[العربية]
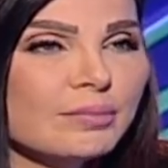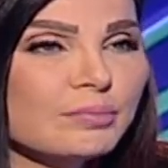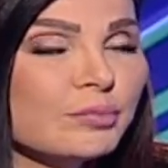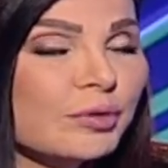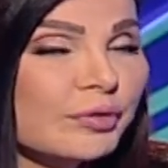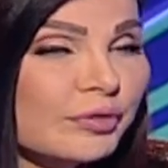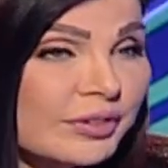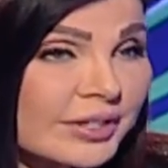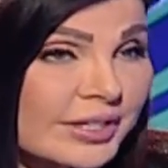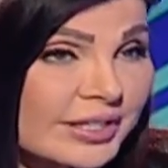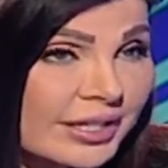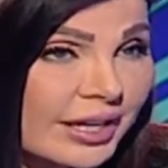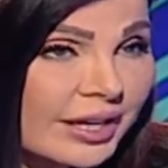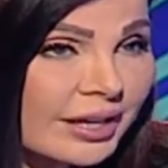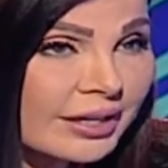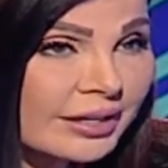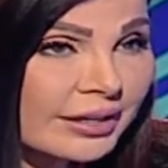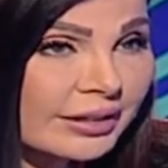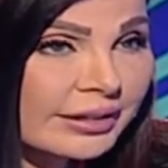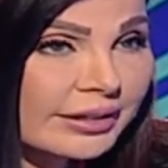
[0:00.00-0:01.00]

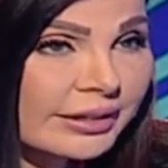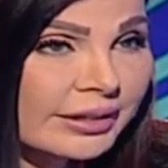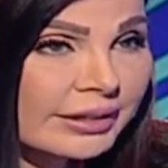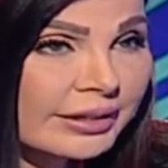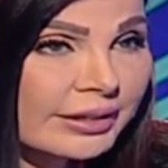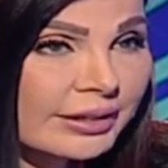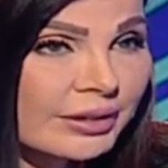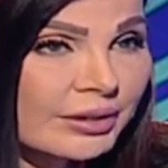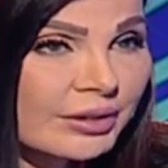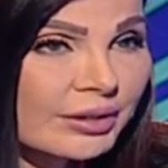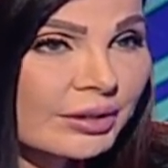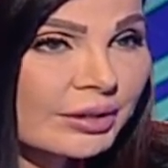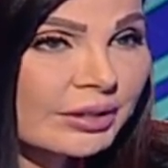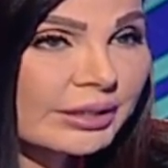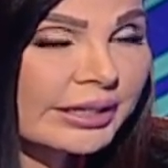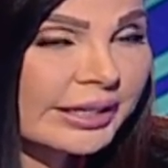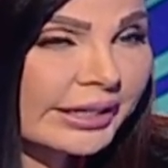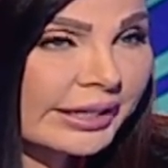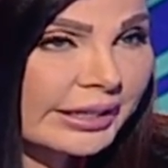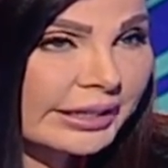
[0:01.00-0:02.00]
مفلسة
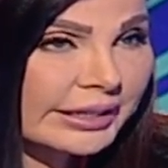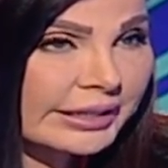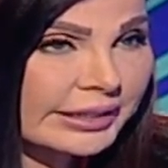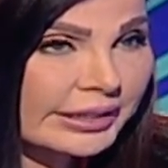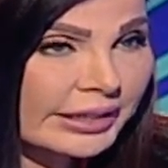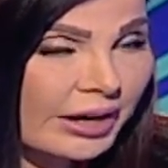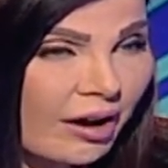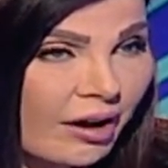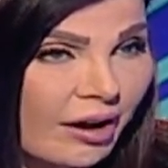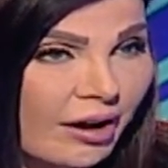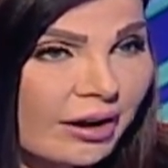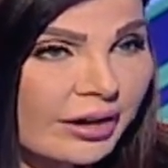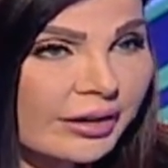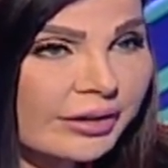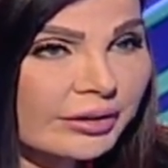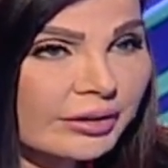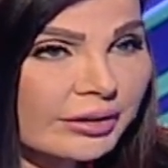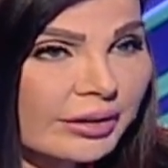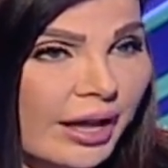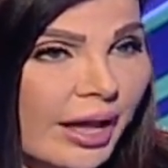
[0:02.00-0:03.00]

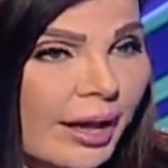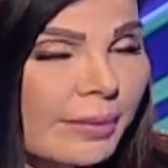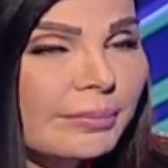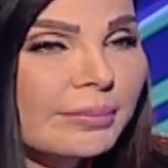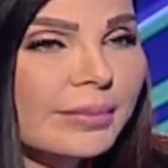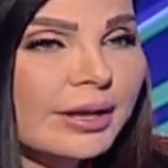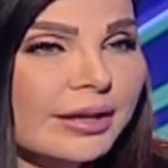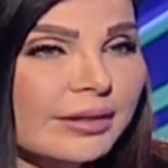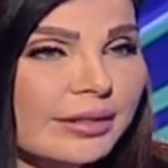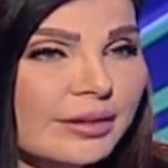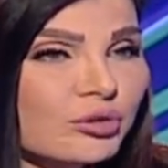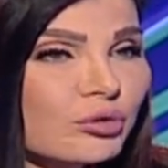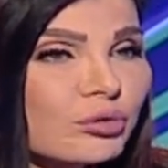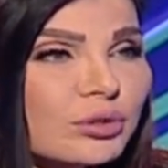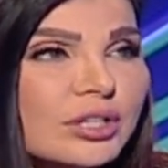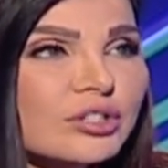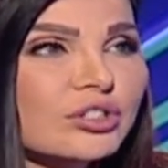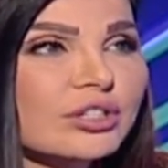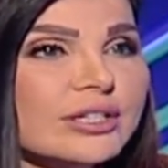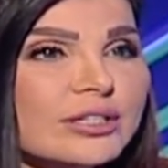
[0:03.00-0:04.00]
انهار أم ماذا شو
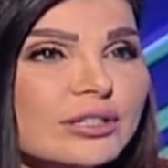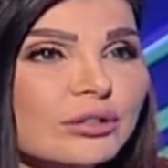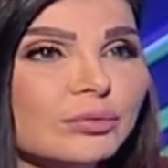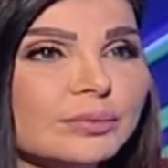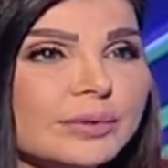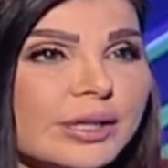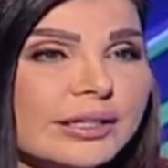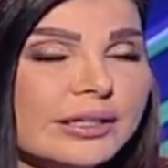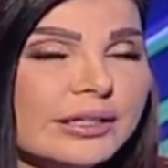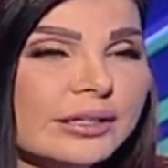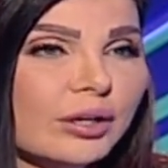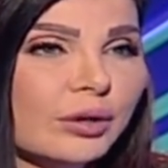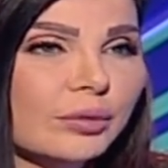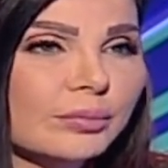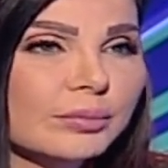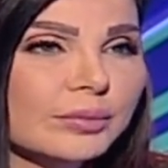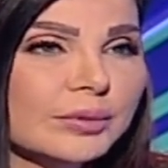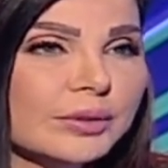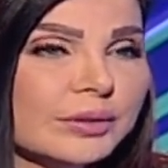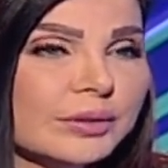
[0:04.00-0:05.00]
تشخيص لبنان اليوم